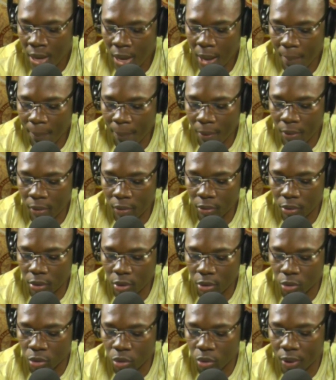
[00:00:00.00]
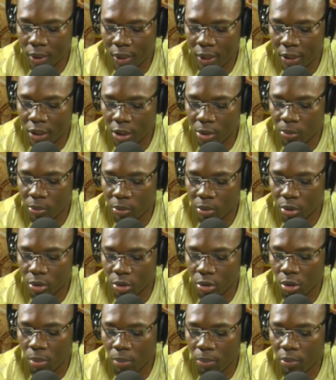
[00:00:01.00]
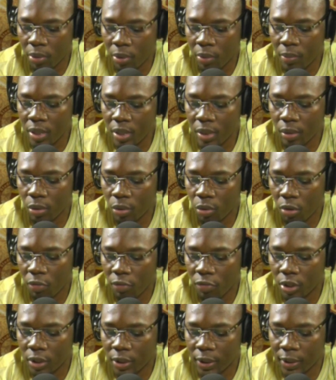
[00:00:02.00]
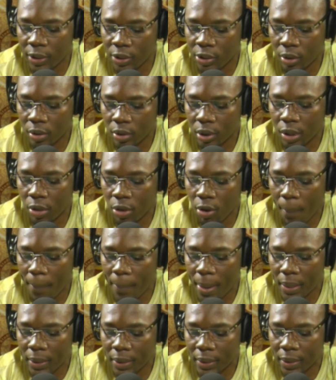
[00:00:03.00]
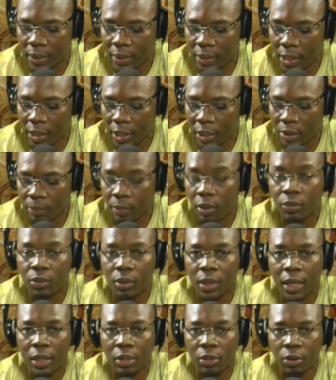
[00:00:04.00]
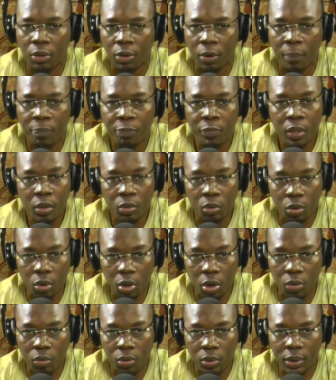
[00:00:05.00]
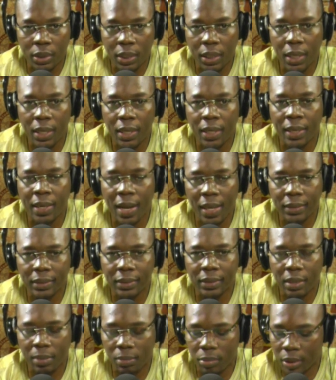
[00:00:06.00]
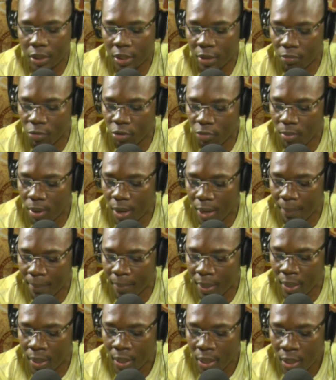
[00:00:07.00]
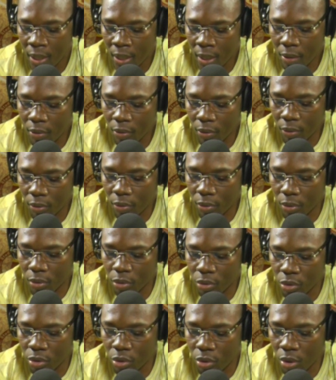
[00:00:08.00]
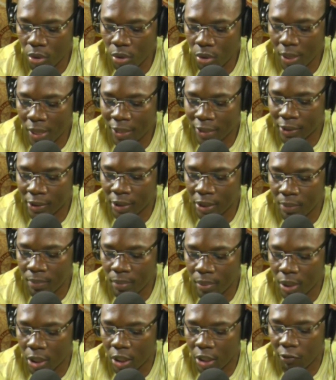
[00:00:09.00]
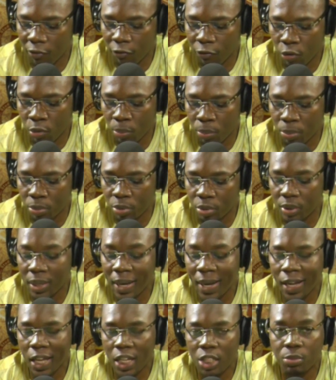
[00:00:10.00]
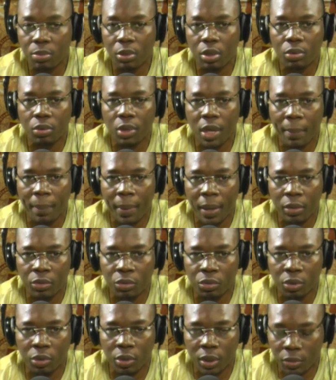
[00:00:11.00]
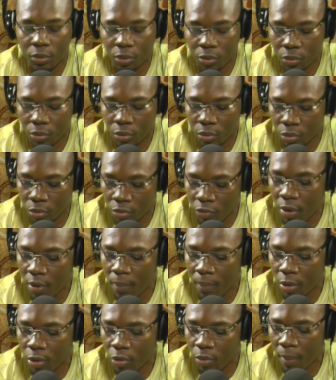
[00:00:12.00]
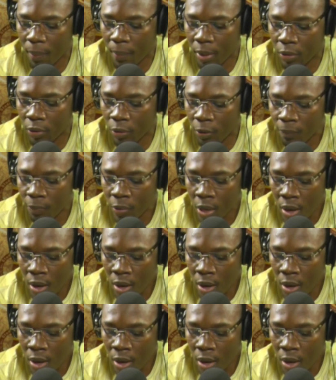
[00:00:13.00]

à prendre toutes les dispositions pour une mise en œuvre diligente et complète des engagements de l'accord. De leur côté, l'ensemble des mouvements armés, donc euh, du Nord, estime qu'il faut plus d'engagement de la part du, gouvernement de Bamako